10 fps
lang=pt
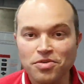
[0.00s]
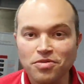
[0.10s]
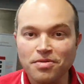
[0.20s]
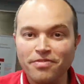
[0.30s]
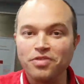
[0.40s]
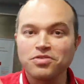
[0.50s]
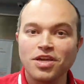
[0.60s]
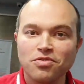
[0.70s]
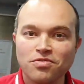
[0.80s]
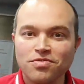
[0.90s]
meu nome é
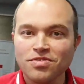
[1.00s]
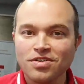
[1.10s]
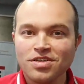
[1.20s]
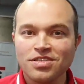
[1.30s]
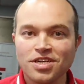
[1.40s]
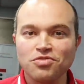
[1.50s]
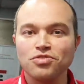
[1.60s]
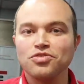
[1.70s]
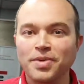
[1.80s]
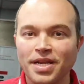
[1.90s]
Walter Uvo, diretor
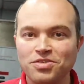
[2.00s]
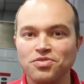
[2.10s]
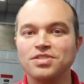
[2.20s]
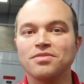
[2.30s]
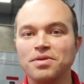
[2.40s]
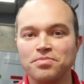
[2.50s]
de operações da minha